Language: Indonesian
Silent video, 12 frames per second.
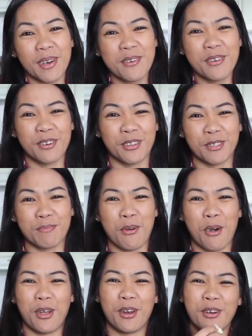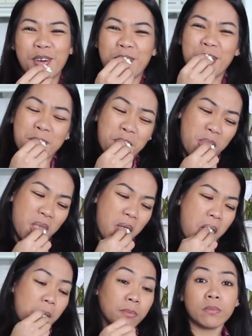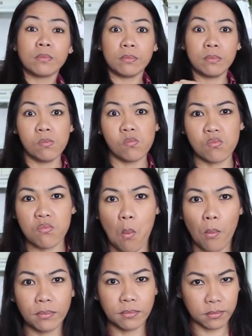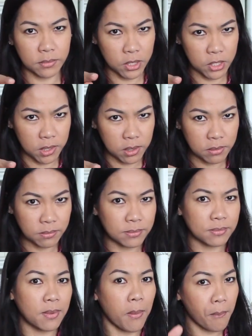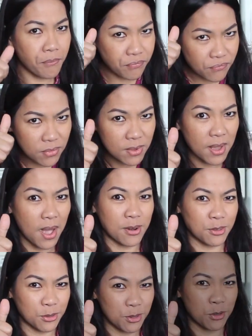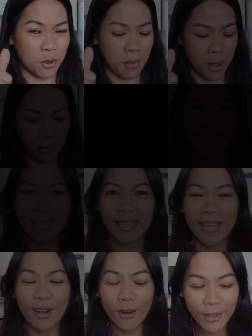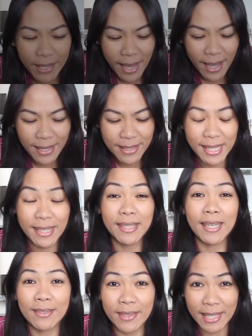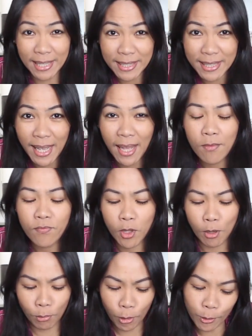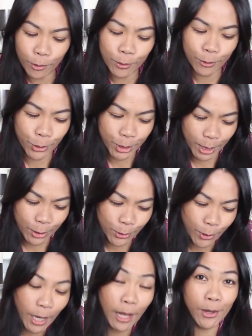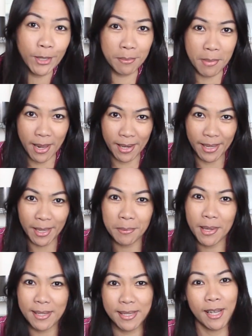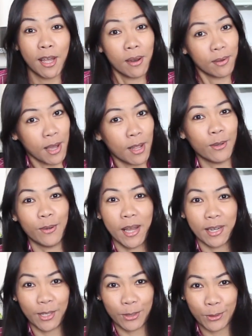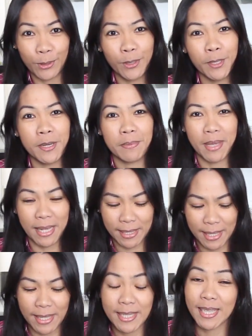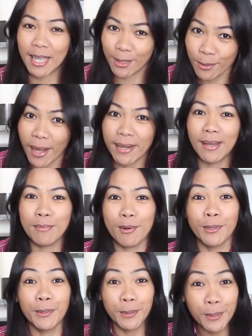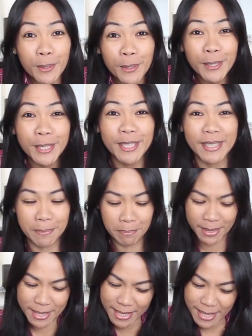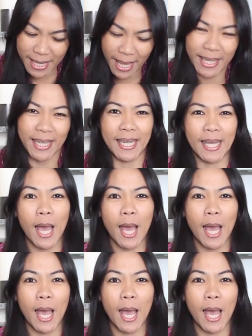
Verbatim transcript: mengukus bolu hmm ini harus dicoba oh iya saya selalu inget ya bolu kukus itu kalau di Bali biasanya kalau galungan itu biasanya selalu ada bolu kukus persis kayak gini